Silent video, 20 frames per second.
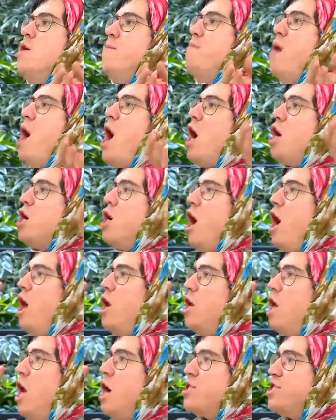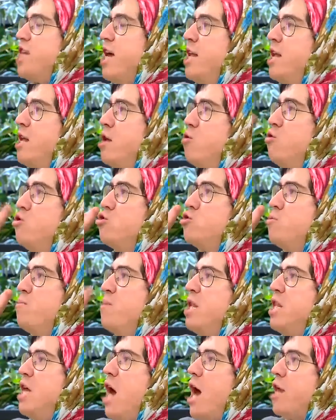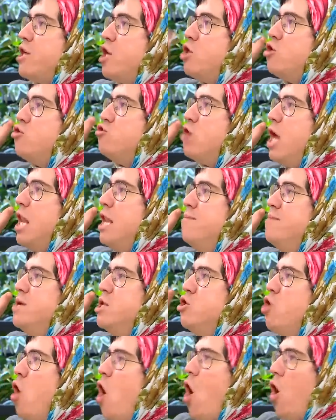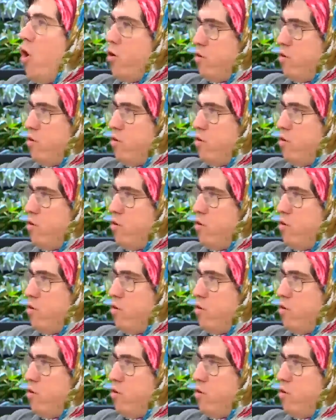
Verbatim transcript: Bak Allah seni 3 milyar 750 milyon.